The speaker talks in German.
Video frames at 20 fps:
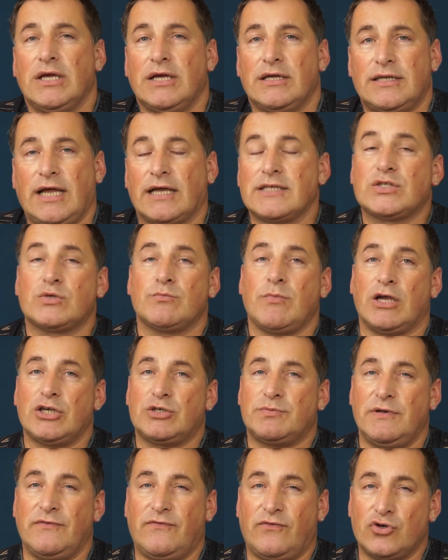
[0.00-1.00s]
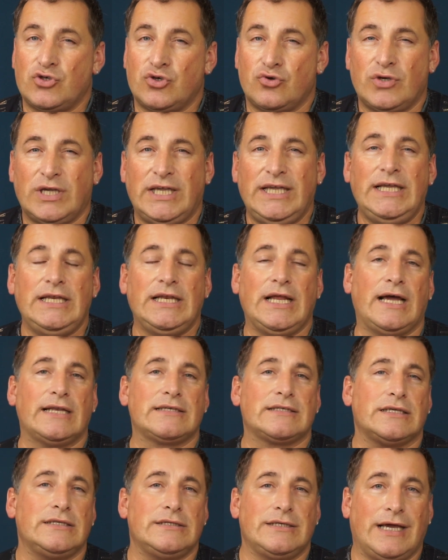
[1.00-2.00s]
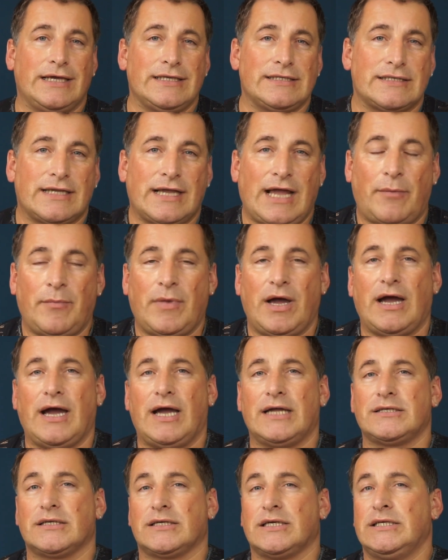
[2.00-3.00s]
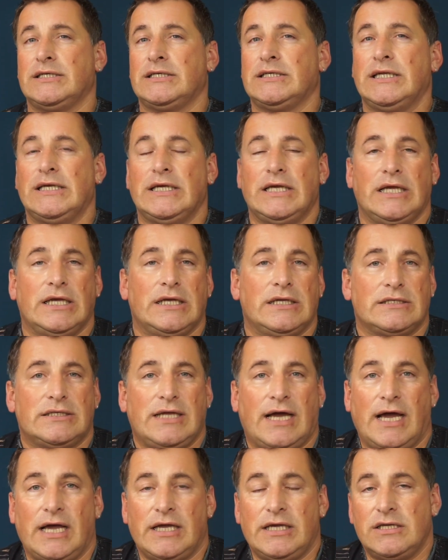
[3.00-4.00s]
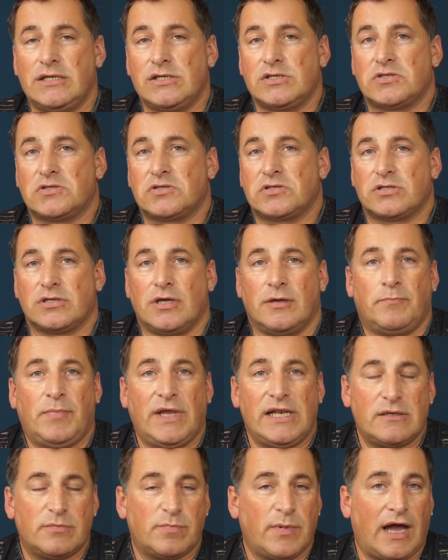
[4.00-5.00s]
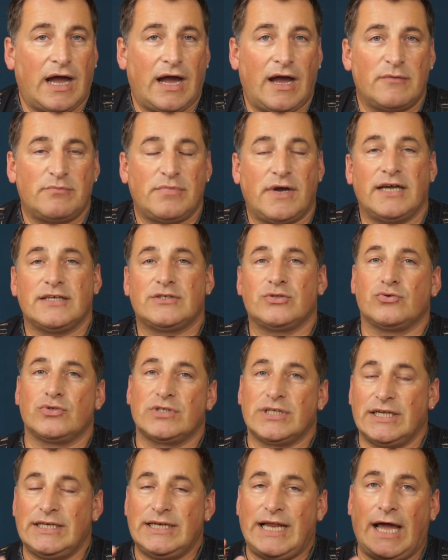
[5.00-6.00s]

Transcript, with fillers: Da ist zum Beispiel Fotokina drin, da ist Kamera drin, da ist äh, Bildbearbeitung drin.